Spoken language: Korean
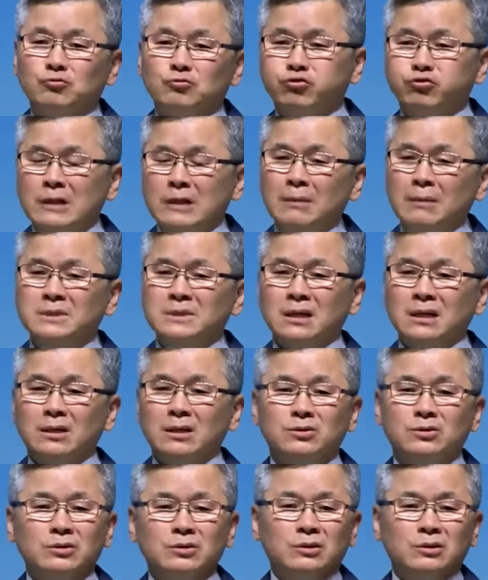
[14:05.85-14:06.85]
그 두
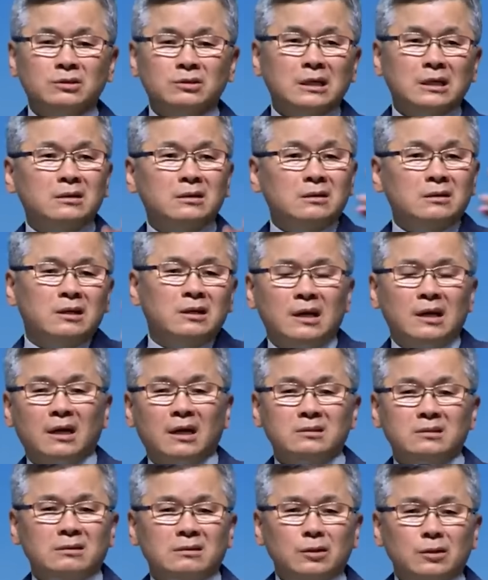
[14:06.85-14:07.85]
남자가 그 여자를
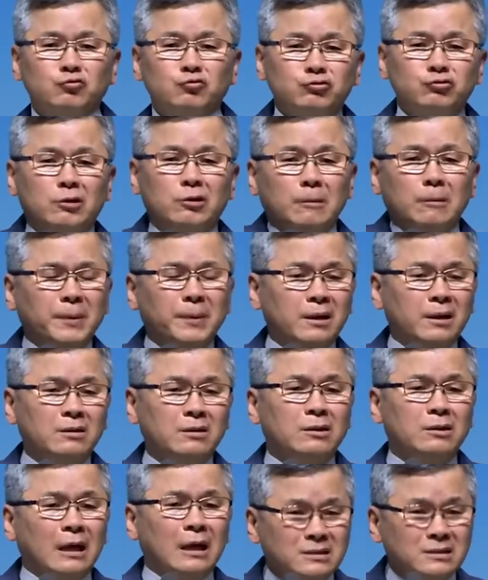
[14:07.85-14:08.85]
링에서 그렇게 두들겨
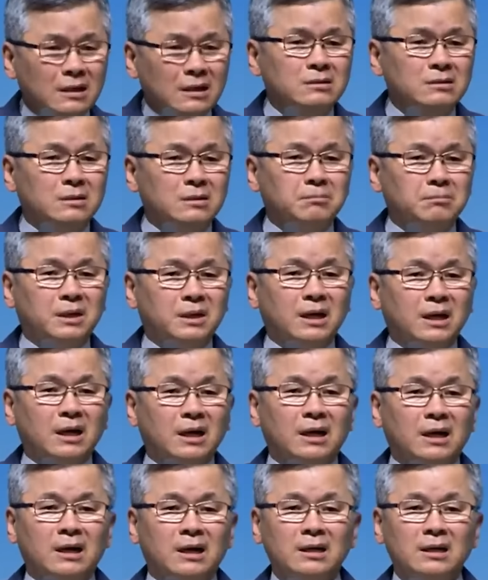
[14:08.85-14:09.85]
패는 거 괜찮은
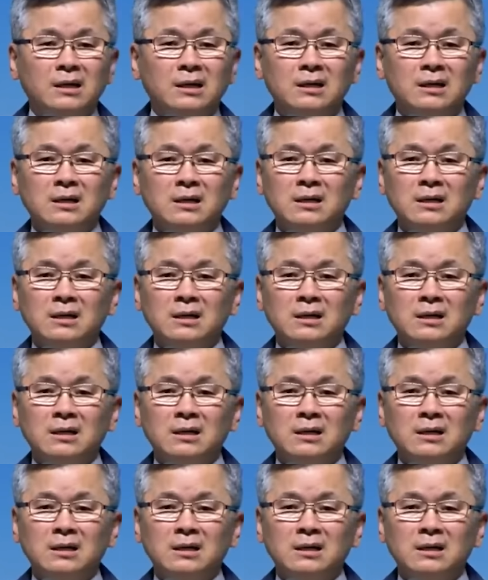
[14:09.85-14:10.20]
겁니까?